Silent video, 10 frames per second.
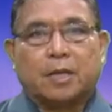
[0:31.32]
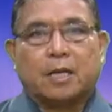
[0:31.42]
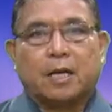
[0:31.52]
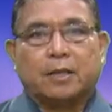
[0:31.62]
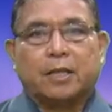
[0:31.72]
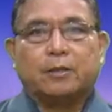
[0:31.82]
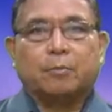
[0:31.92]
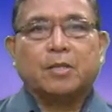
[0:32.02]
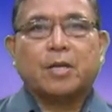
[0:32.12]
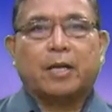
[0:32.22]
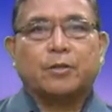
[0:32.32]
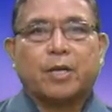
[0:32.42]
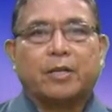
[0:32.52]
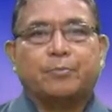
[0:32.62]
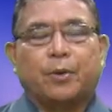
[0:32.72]
tinan natin yung mensahe ni
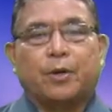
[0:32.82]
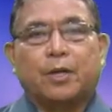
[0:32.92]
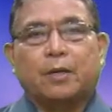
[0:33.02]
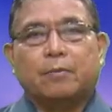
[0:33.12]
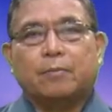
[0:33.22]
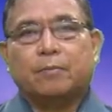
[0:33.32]
St. Paul,